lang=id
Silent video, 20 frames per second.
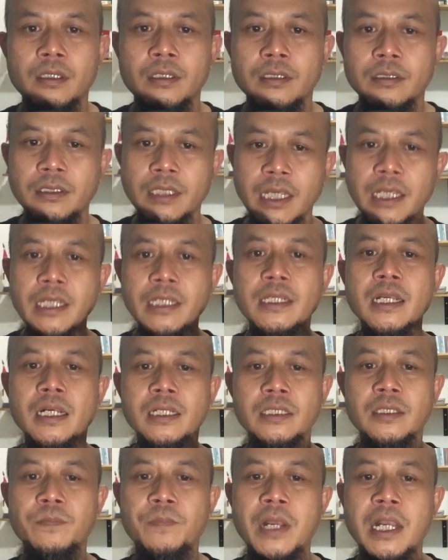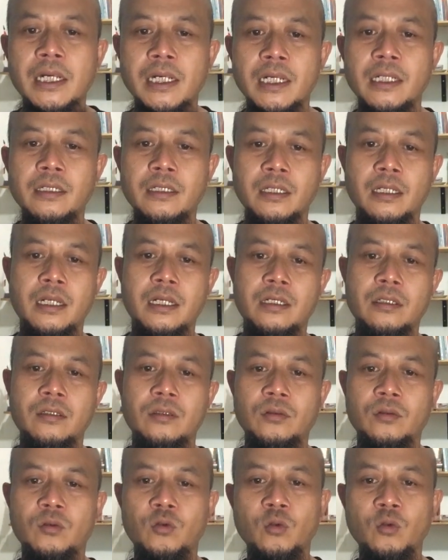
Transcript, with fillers: Saya sangat sepakat dengan